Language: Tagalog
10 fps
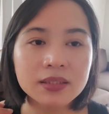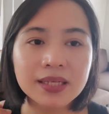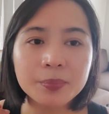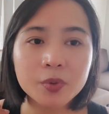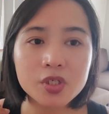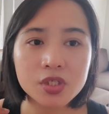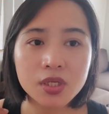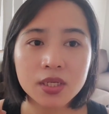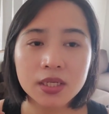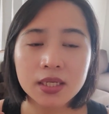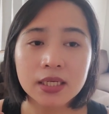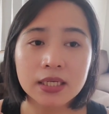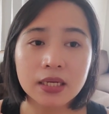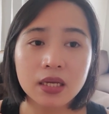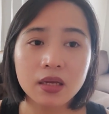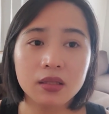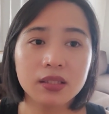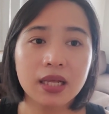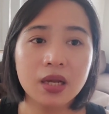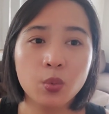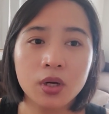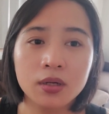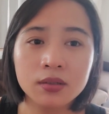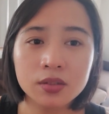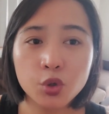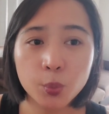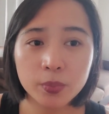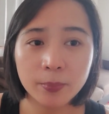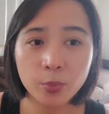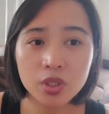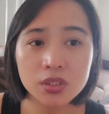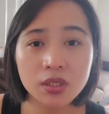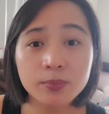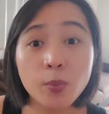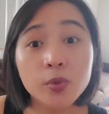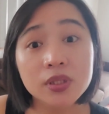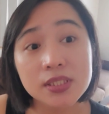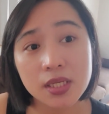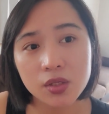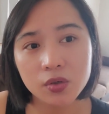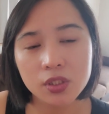Tapos, dalawang group ng pulis ang pupunta sa'yo.